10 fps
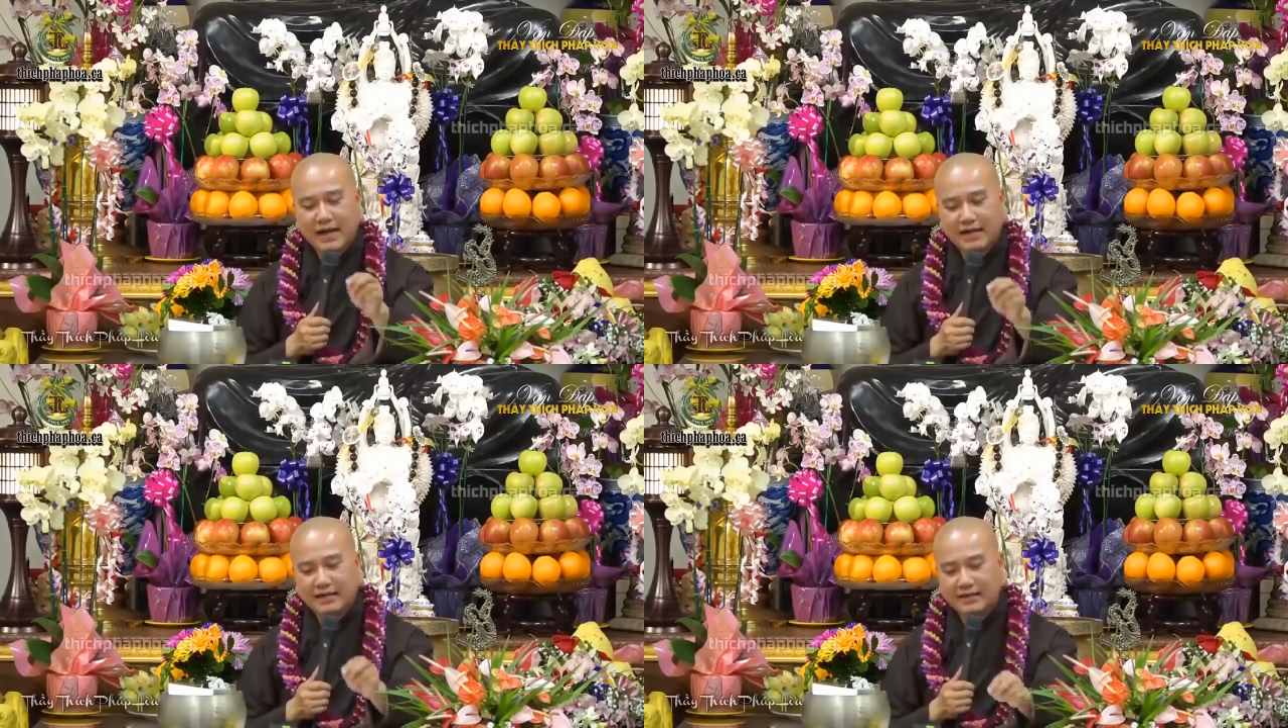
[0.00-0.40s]

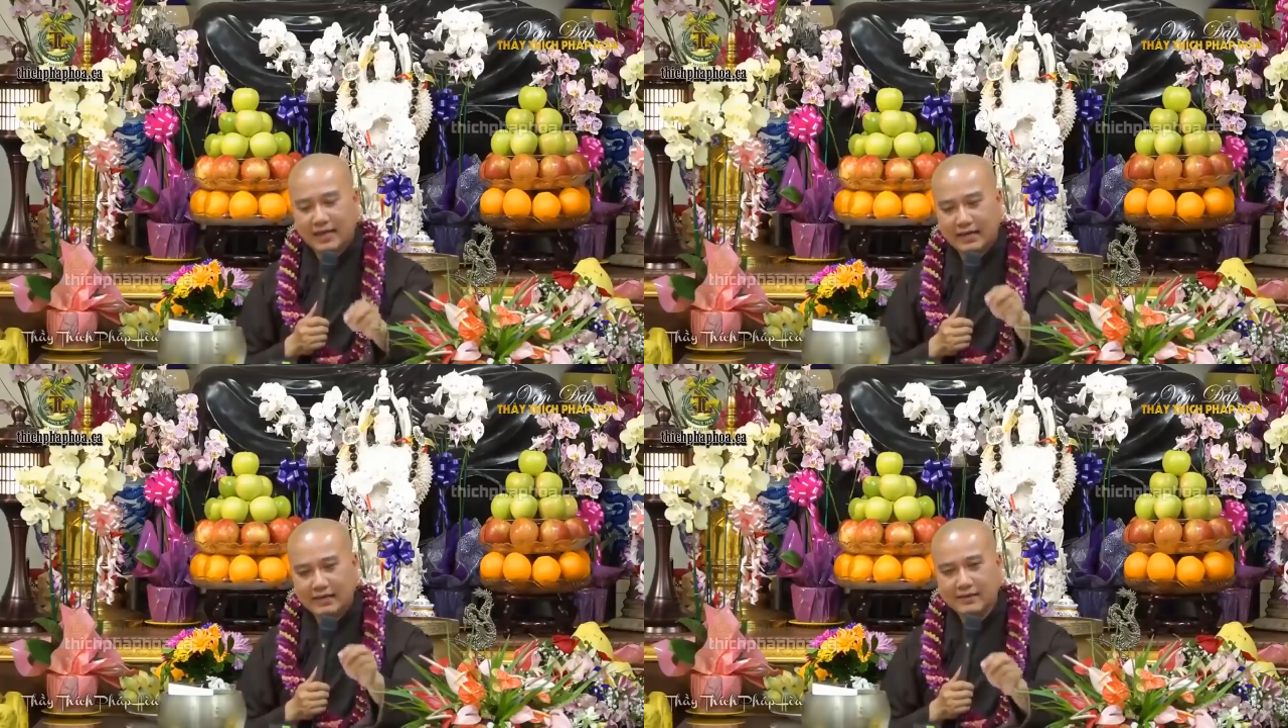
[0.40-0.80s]
đầy
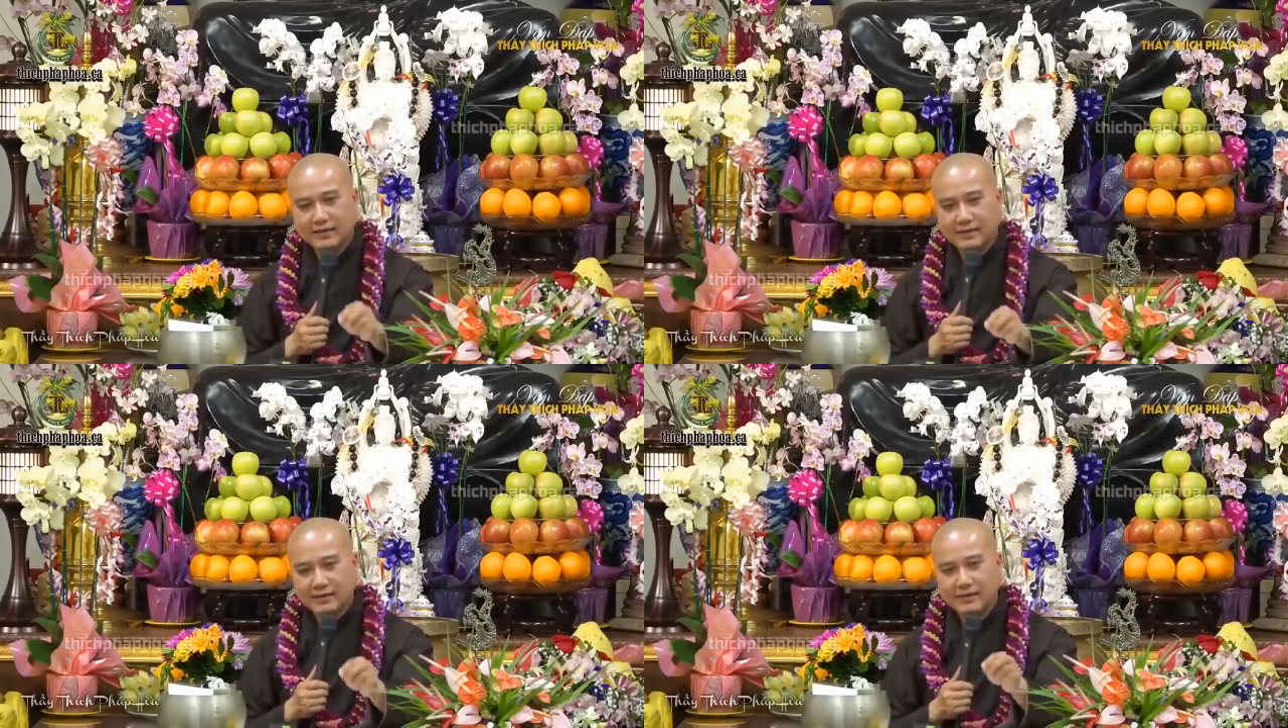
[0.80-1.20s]
dẫy
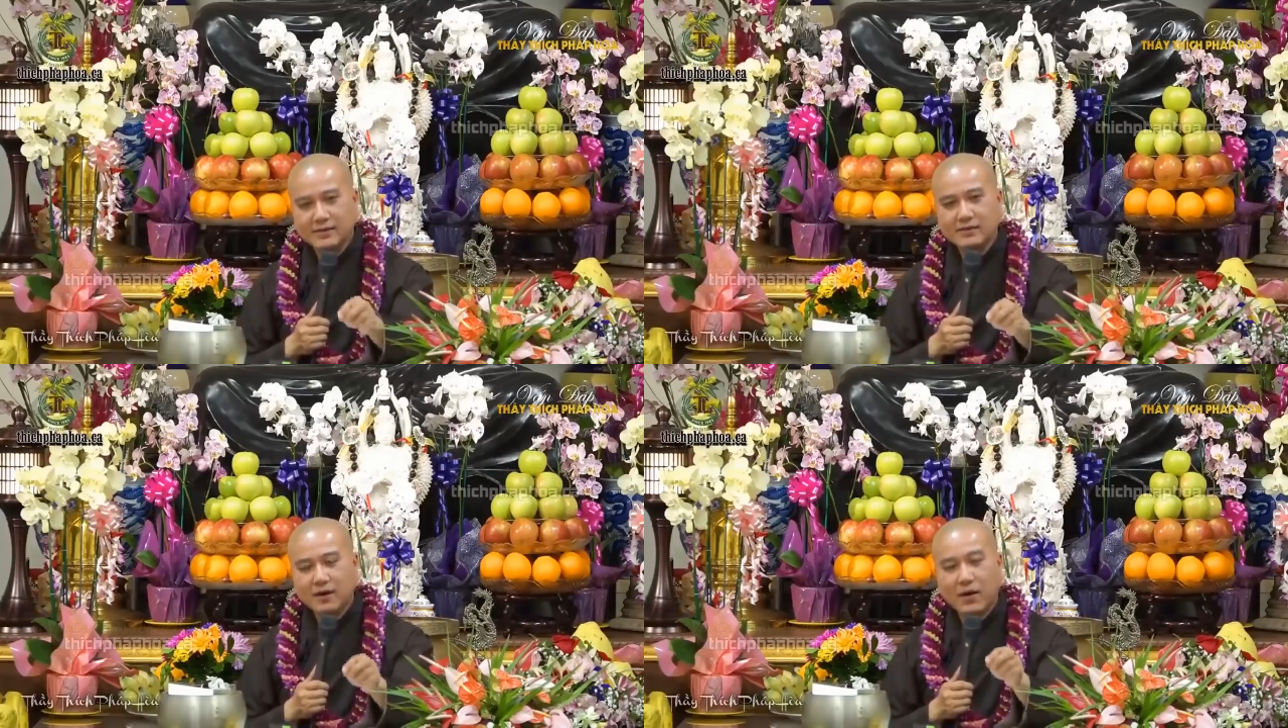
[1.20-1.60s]
những
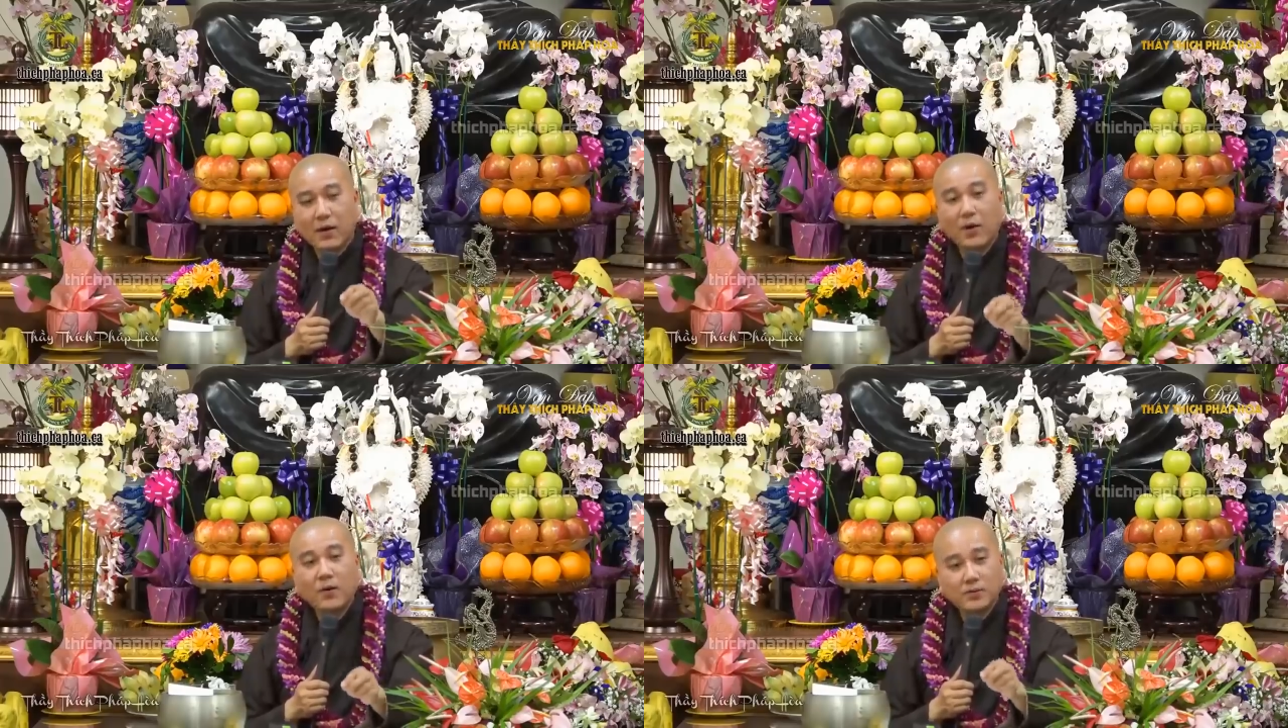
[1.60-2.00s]
thứ
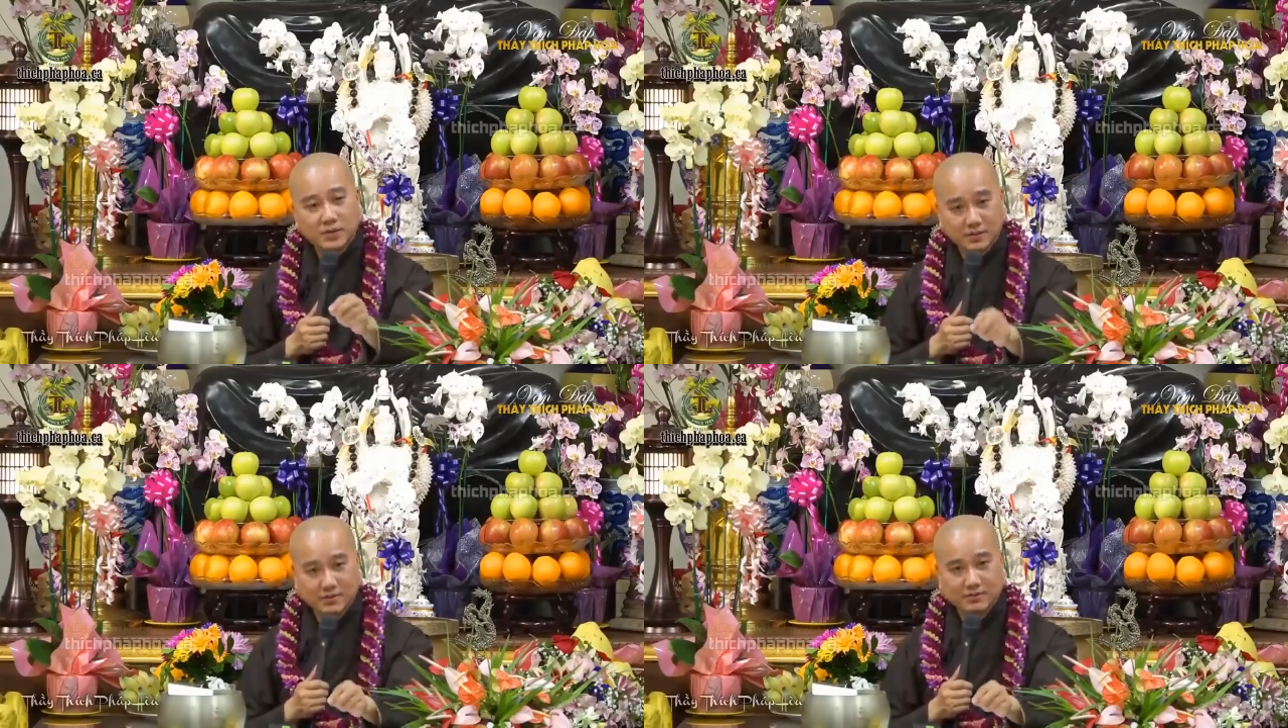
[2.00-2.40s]
ô
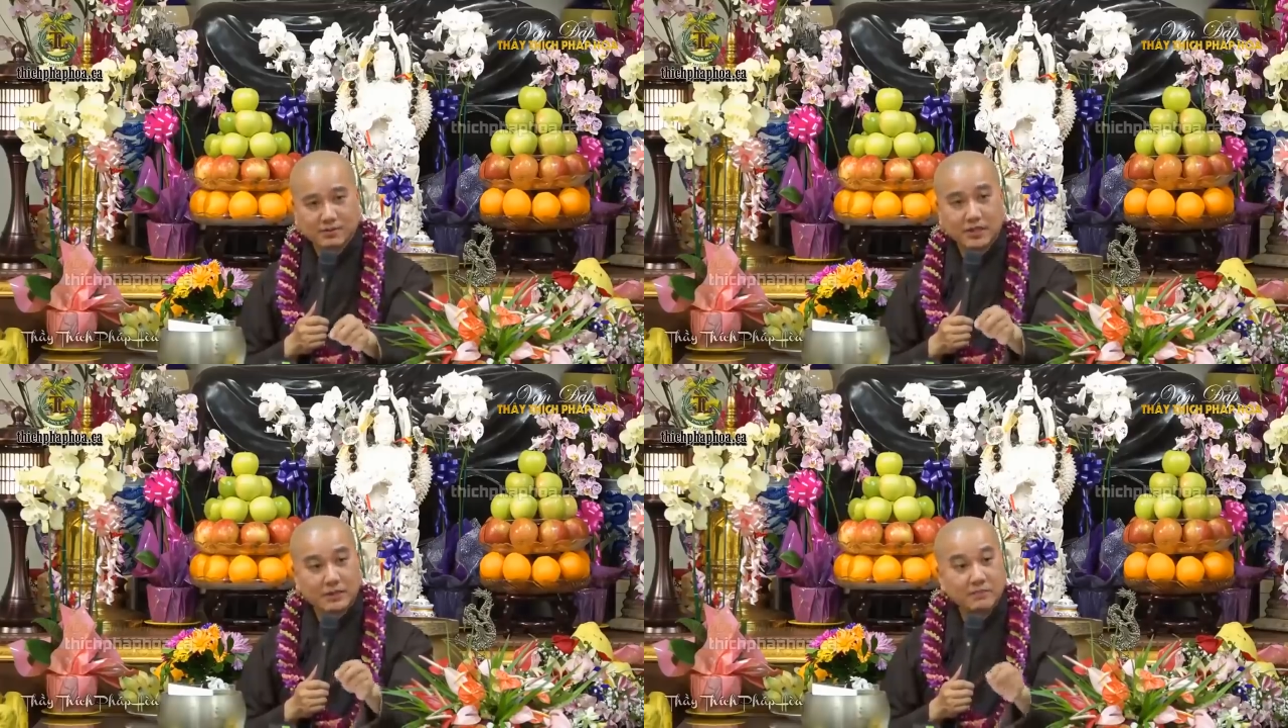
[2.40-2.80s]
trượt,
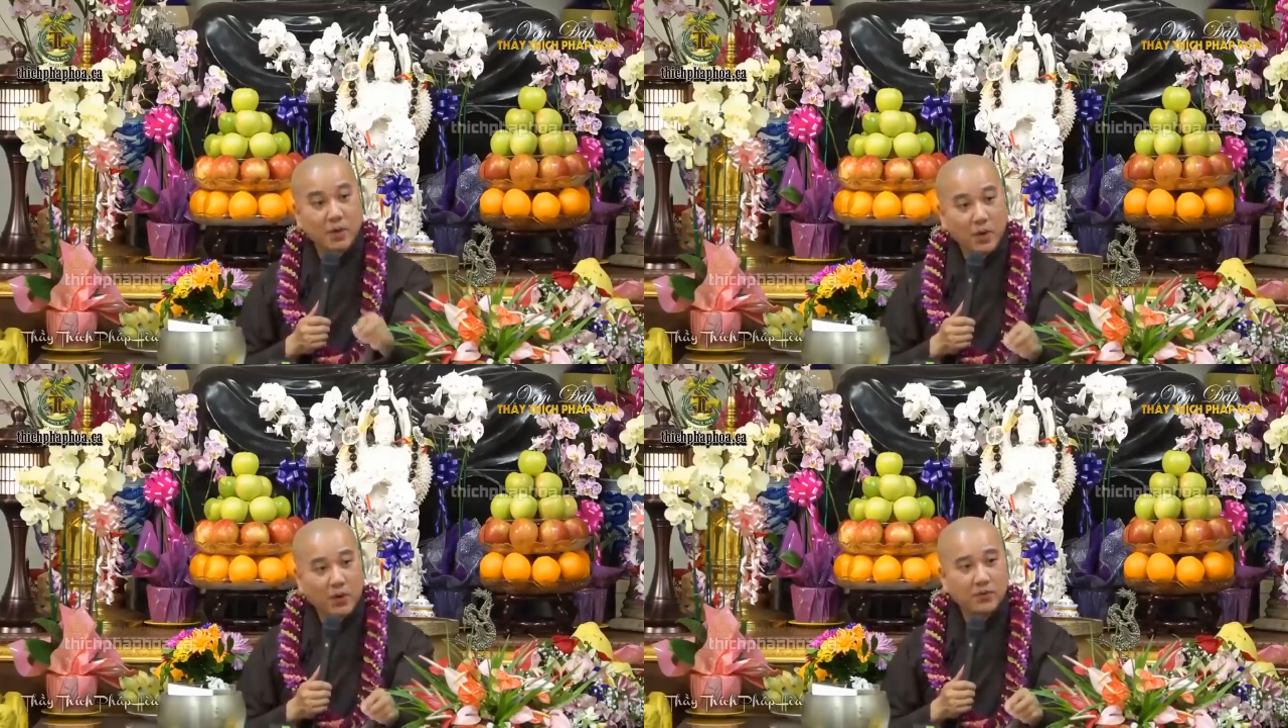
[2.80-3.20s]
nhiễm
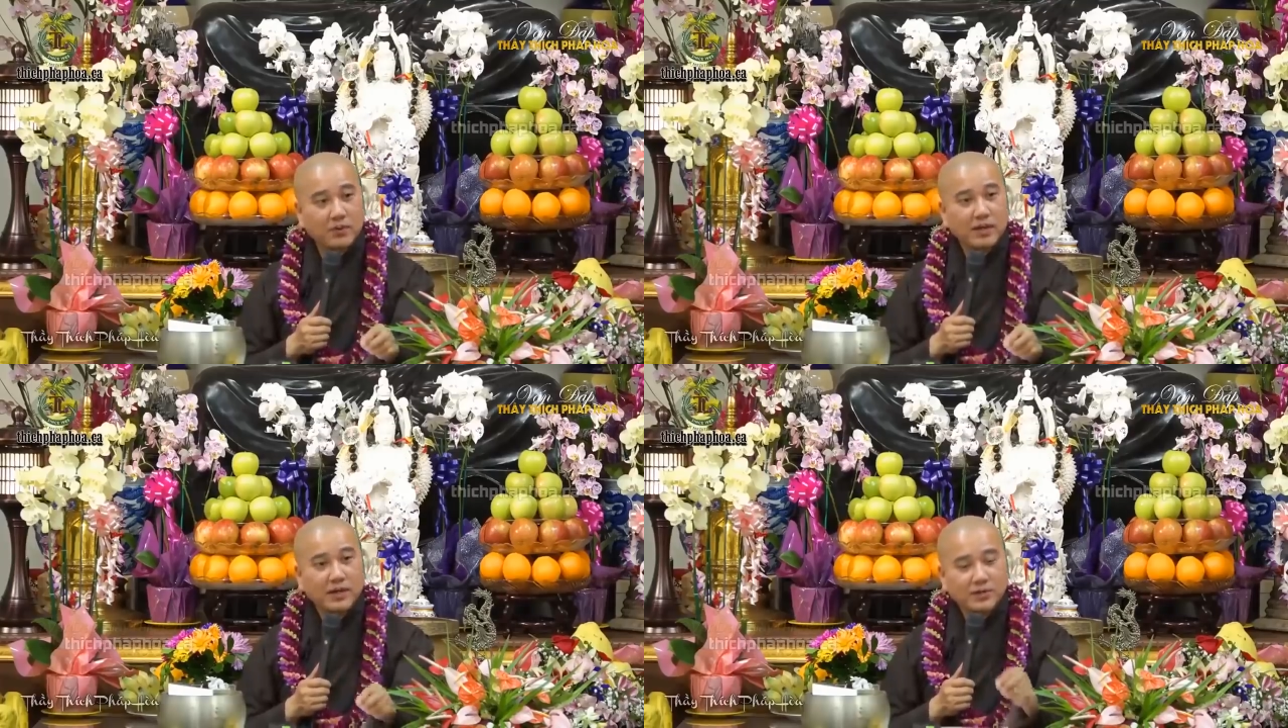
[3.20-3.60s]
ô,